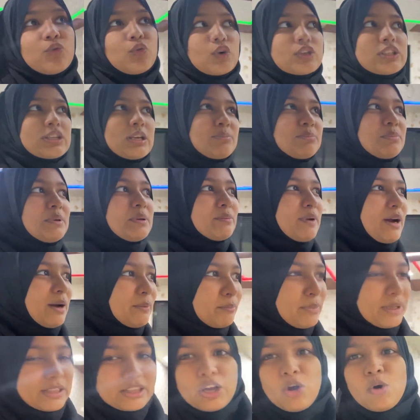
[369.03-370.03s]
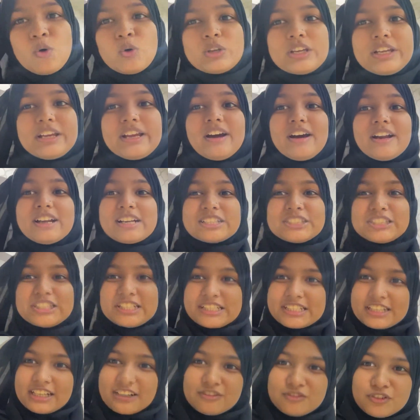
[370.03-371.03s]
वो सब भी मैं बताऊँगी हर
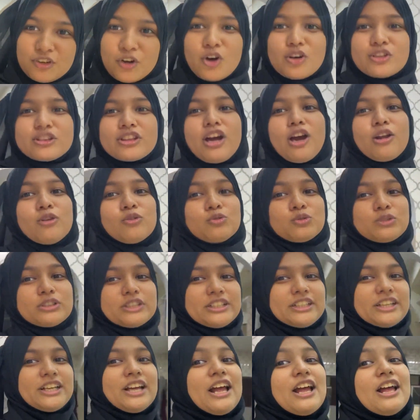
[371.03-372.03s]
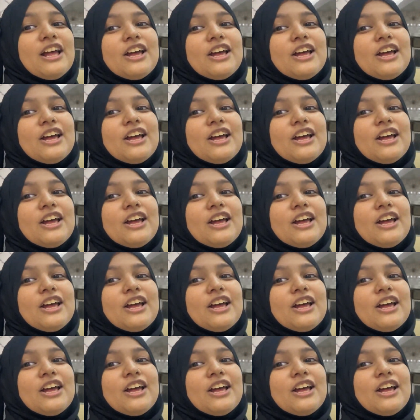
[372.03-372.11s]
चीज़ का ब्लॉग डालूँगी